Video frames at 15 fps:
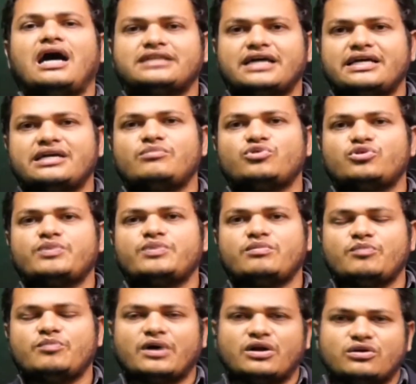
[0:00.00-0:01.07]
ఆదాయం
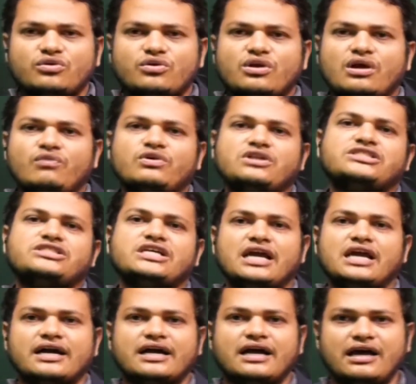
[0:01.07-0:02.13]
రూపంలో పన్నులు
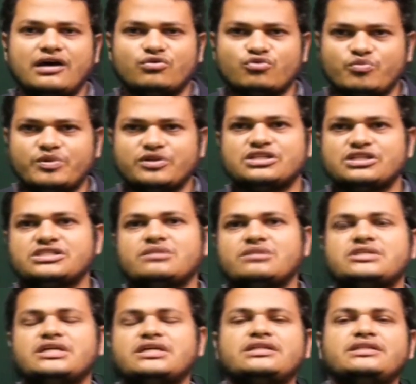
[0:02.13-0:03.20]
వచ్చేలాగా రూపొందించడం
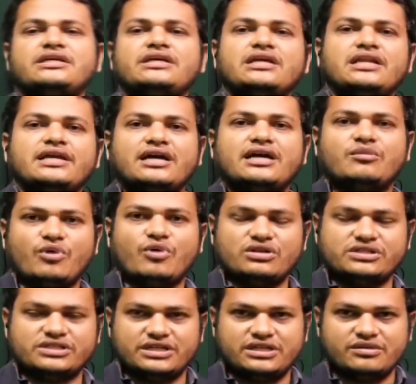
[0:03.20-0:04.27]
జరిగింది ఈ లిక్కర్
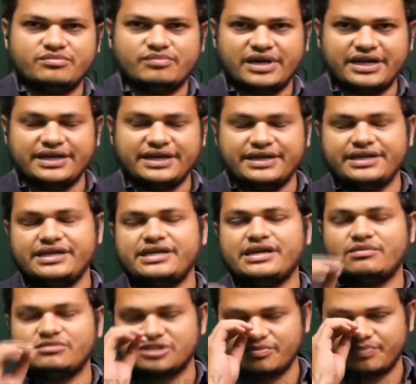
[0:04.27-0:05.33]
పాలసీని మరి ఈ
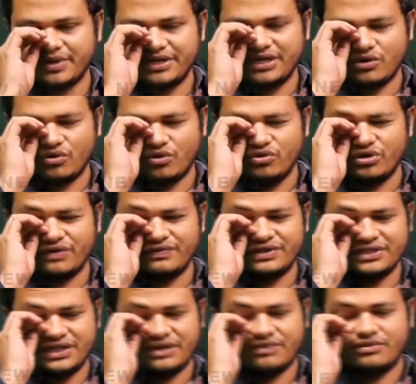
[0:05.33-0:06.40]
అంశంపైనే కొల్లు
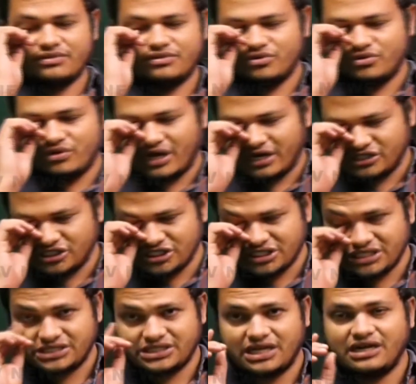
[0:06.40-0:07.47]
రవీంద్రను అరెస్ట్
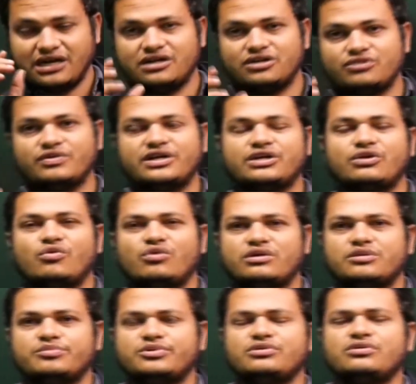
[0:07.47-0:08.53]
చేస్తారా అన్నటువంటి
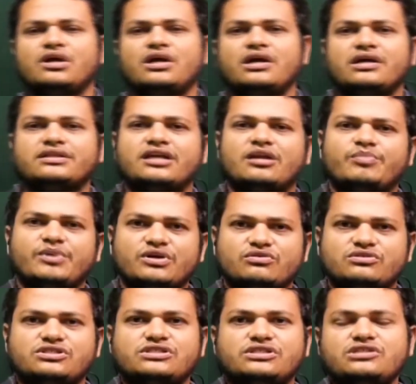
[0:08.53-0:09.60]
కోణం ఇప్పుడు తెరపైకి
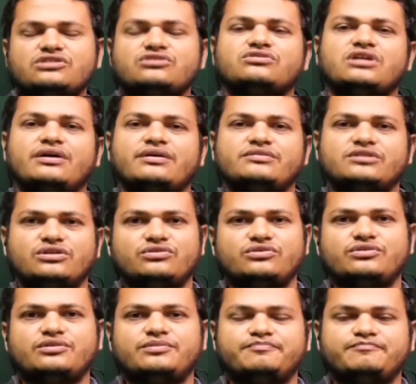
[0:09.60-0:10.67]
వచ్చింది చూద్దాం ఏం
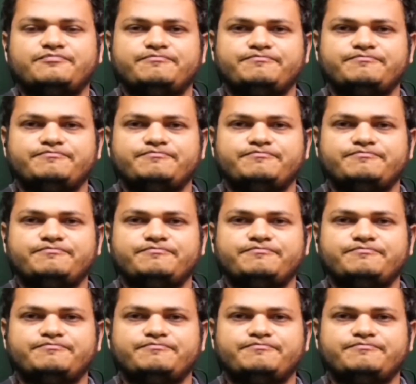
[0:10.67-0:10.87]
జరుగుతుందో